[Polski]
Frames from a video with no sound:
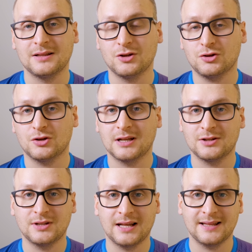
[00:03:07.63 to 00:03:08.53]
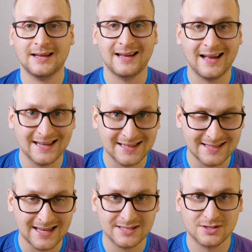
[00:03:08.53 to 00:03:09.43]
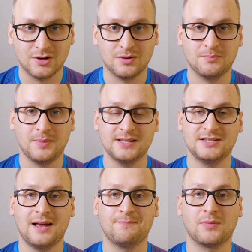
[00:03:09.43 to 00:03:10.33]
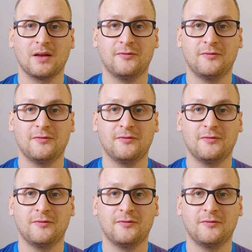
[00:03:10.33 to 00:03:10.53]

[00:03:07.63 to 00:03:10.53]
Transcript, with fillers: No to na dodatek gniazdo będzie